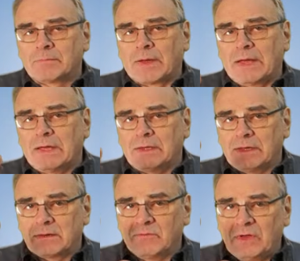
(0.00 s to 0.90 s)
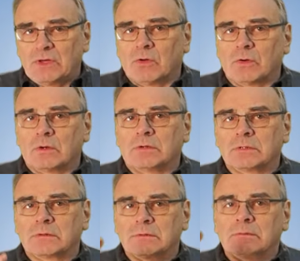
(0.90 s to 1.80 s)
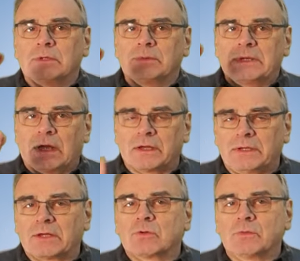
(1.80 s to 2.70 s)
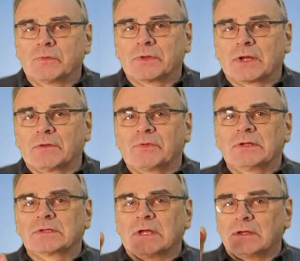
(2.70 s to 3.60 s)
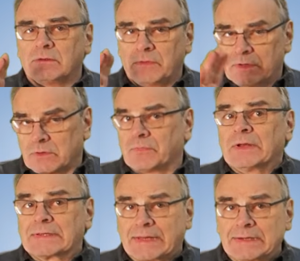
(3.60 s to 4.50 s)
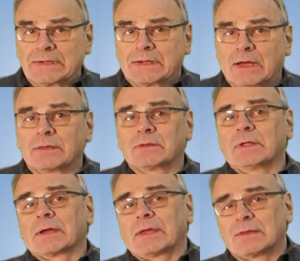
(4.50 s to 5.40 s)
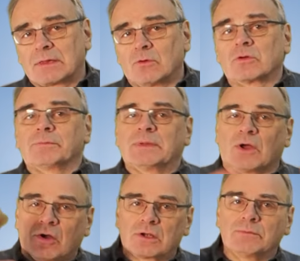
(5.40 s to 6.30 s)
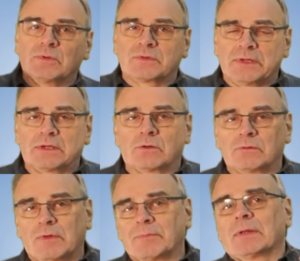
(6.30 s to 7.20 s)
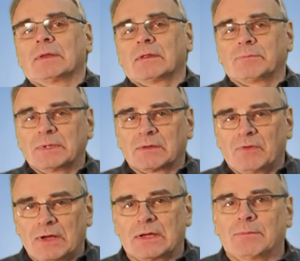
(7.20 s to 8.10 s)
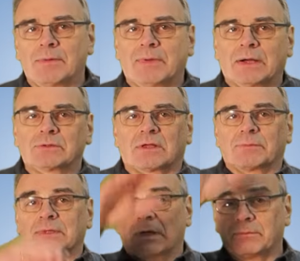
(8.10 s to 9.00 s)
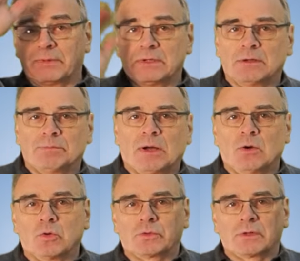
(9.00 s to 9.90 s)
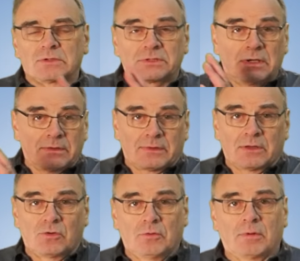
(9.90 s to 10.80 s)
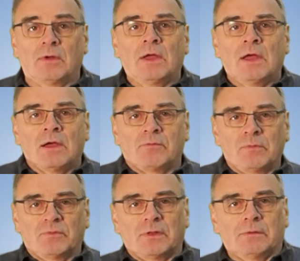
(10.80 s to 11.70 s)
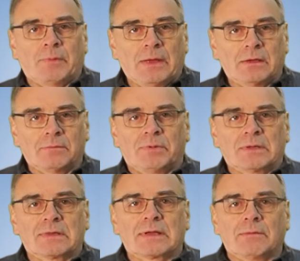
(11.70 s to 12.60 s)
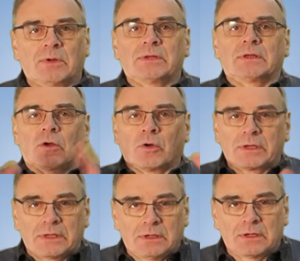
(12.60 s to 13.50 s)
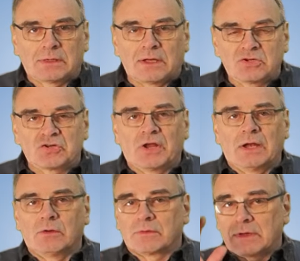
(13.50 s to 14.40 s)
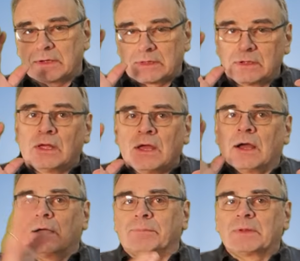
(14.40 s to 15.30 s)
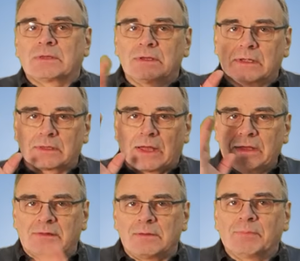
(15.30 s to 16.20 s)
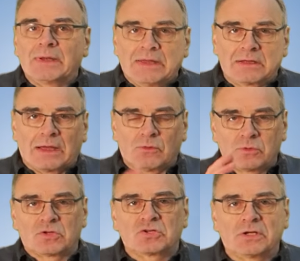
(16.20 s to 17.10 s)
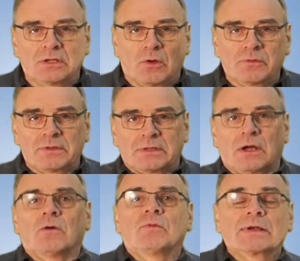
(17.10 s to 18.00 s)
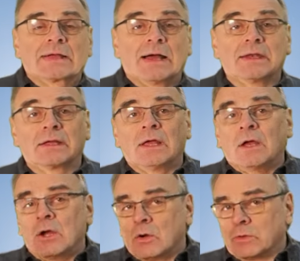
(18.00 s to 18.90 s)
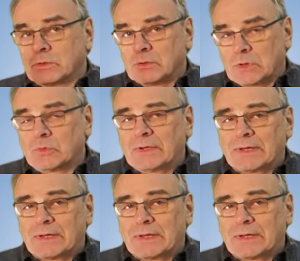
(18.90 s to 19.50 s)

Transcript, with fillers: Bei diesem Video über die Architekturfotografie ist viel zu viel drin. Also da geht es los mit Orgelmusik und wie man das mit der Fachkammer macht, dass man drei Bilder braucht und dann stelle ich es gegenüber 50 Megapixel-Kammer, die korrigiere ich dann schnell und sage dann, ach bis DIN A3 sieht man eh keinen Unterschied, lohnt sich der Aufwand gar nicht und und und.